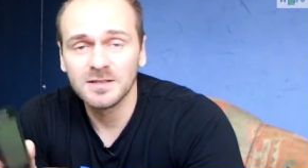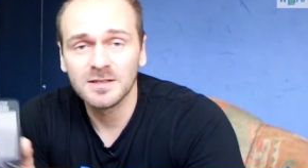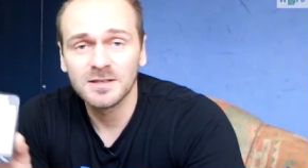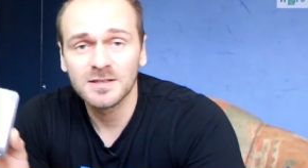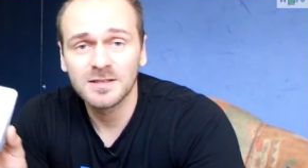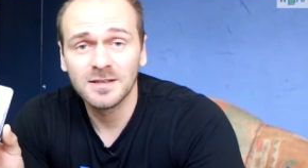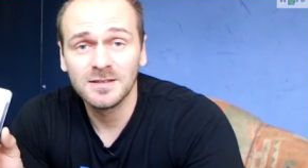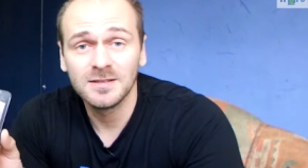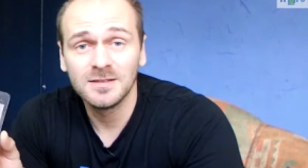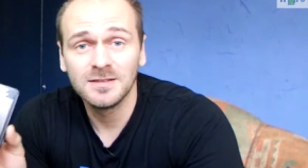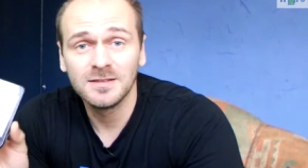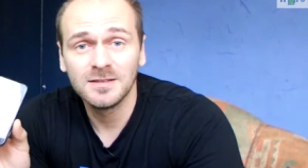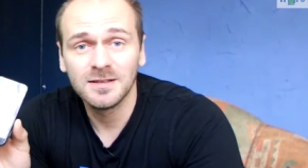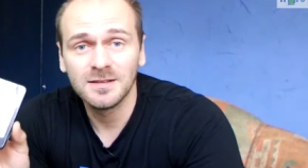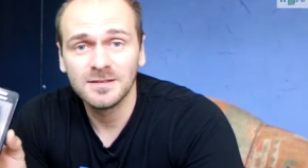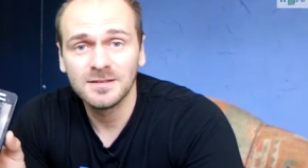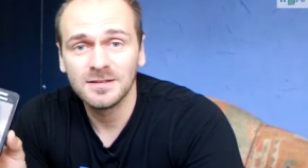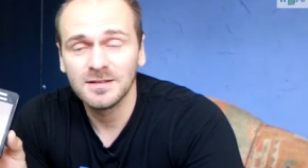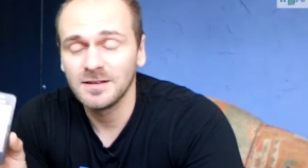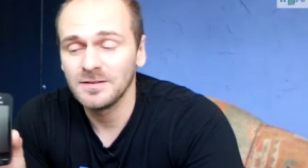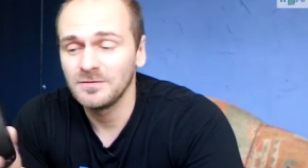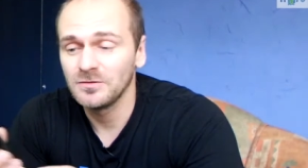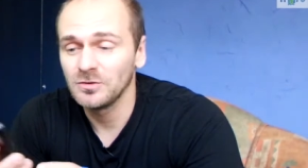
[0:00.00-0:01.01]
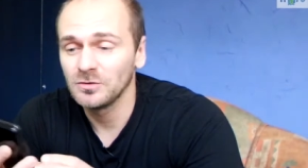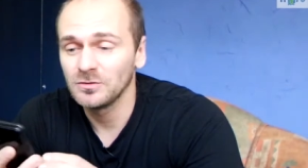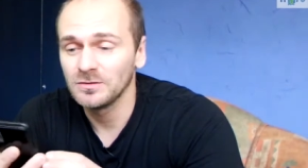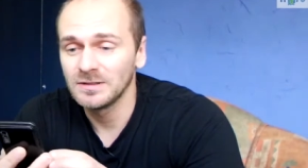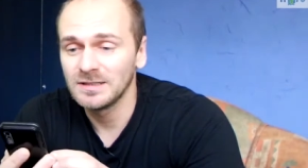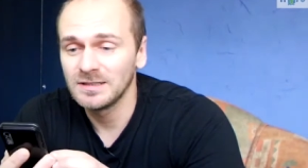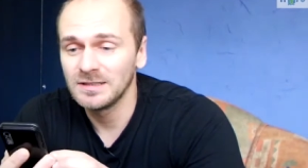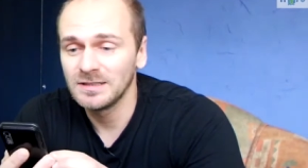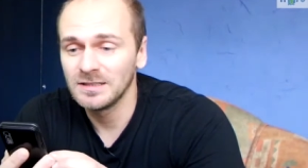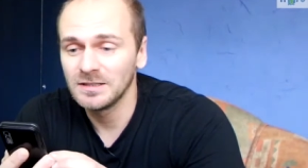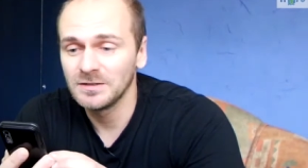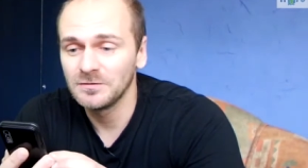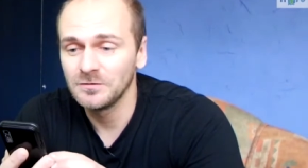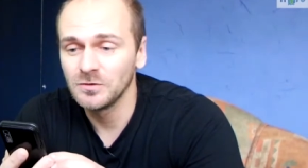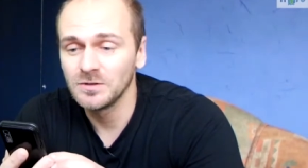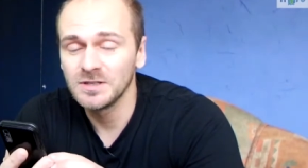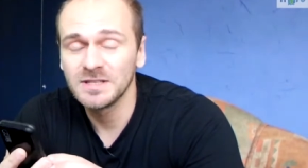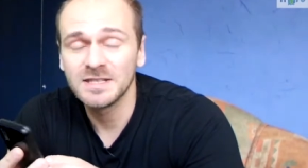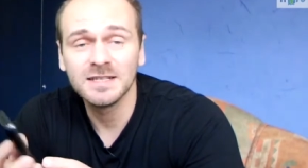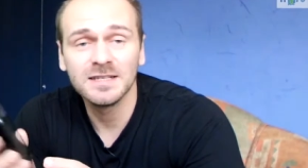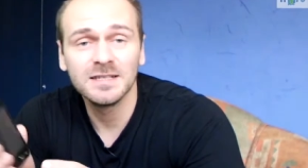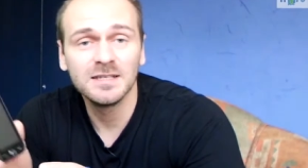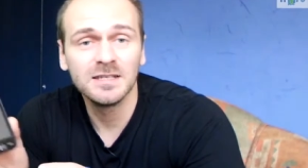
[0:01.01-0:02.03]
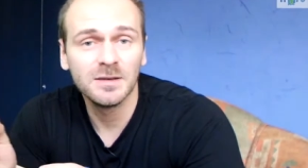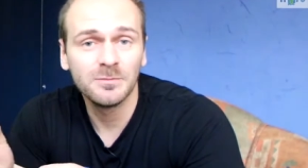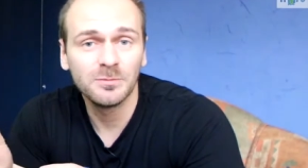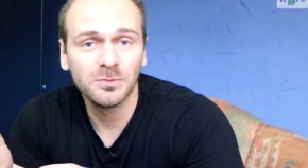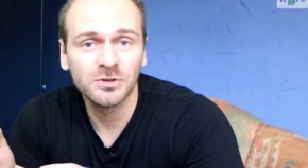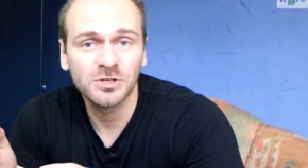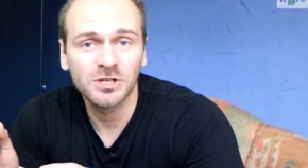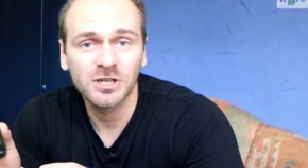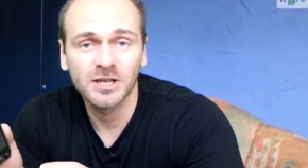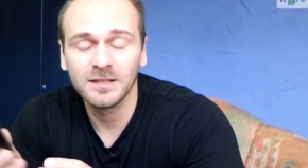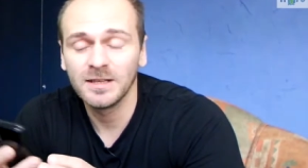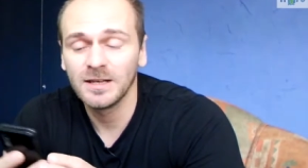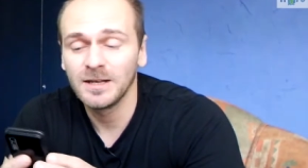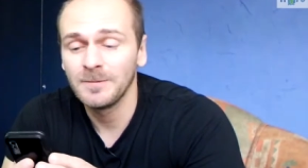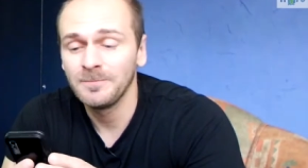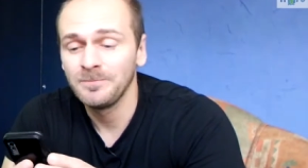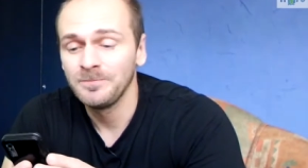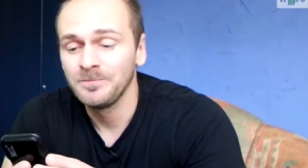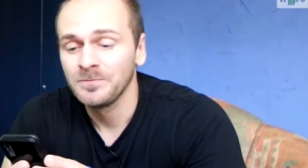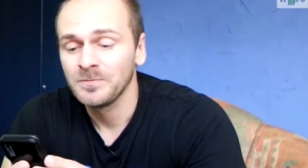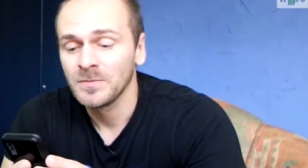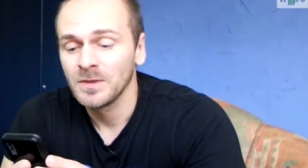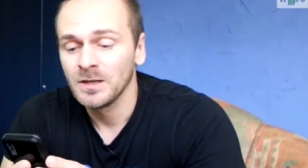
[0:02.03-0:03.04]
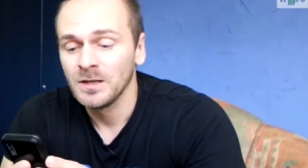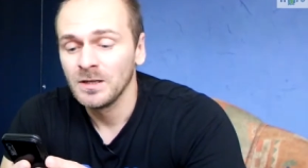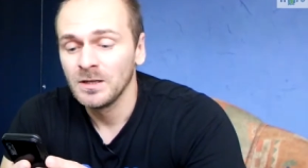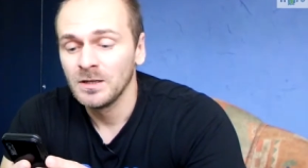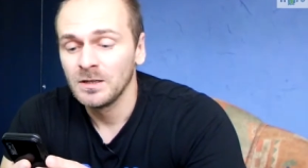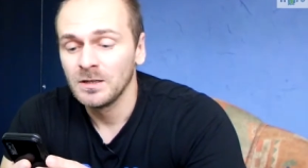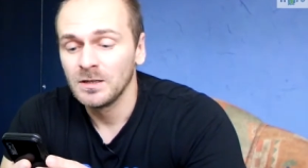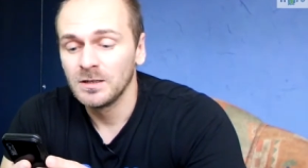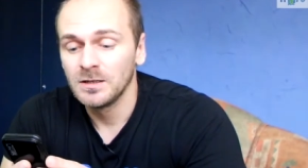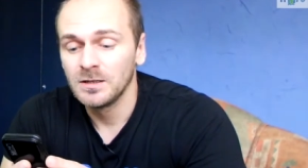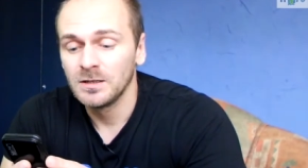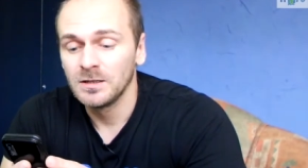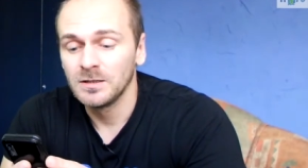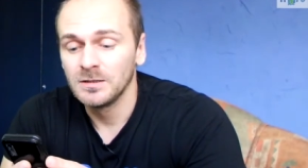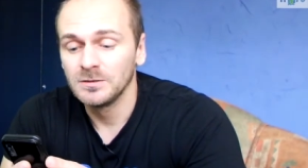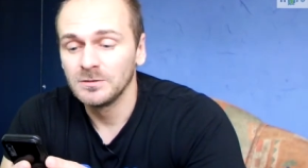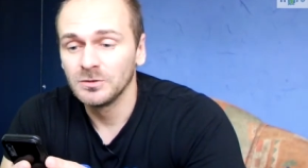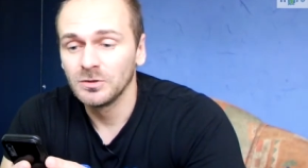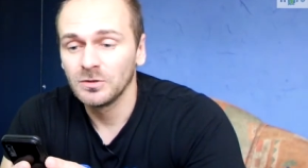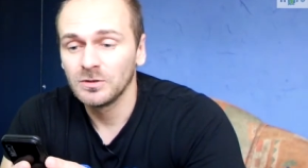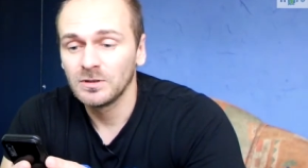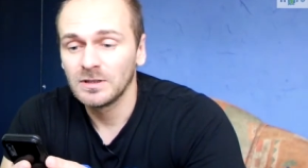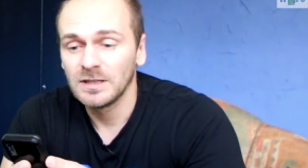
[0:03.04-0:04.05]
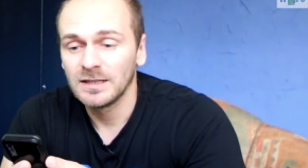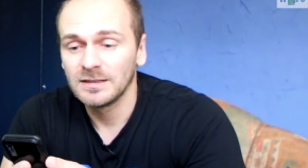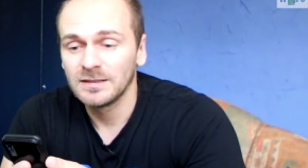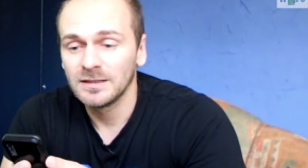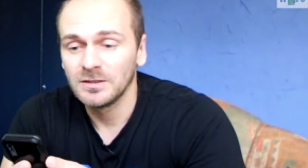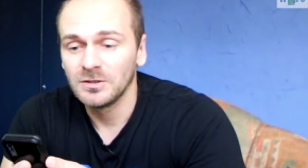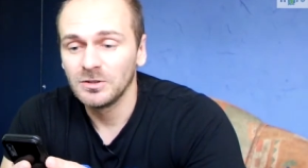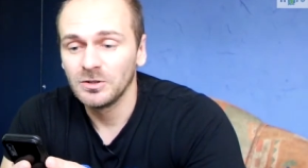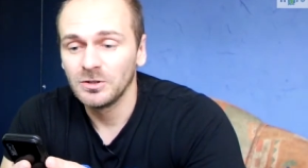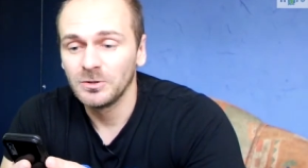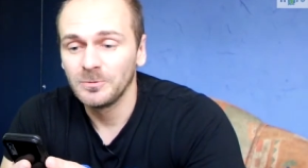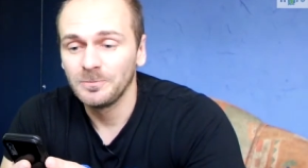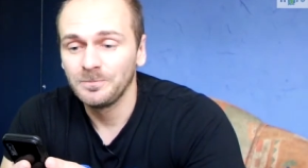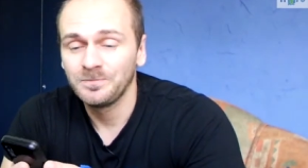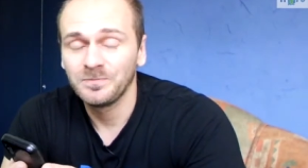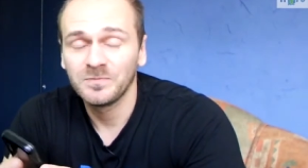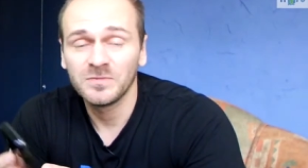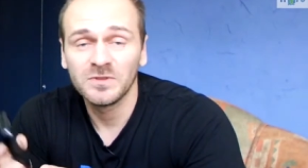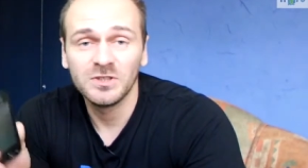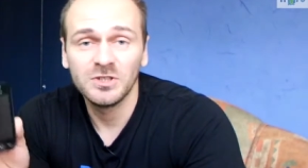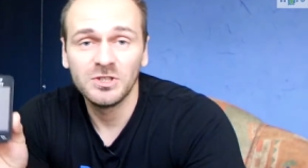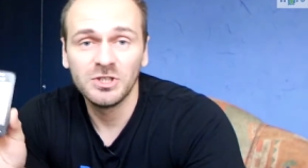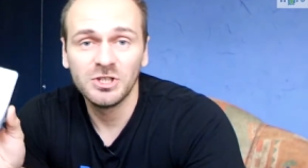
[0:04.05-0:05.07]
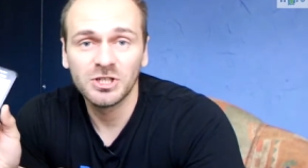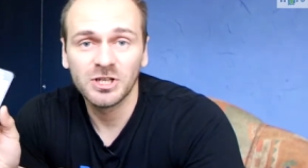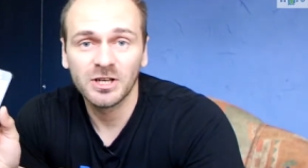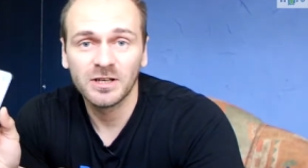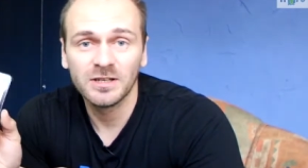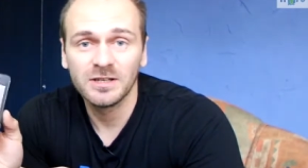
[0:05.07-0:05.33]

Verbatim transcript: Niestety ten telefon tych funkcji nie posiada, e, no dlatego dzisiaj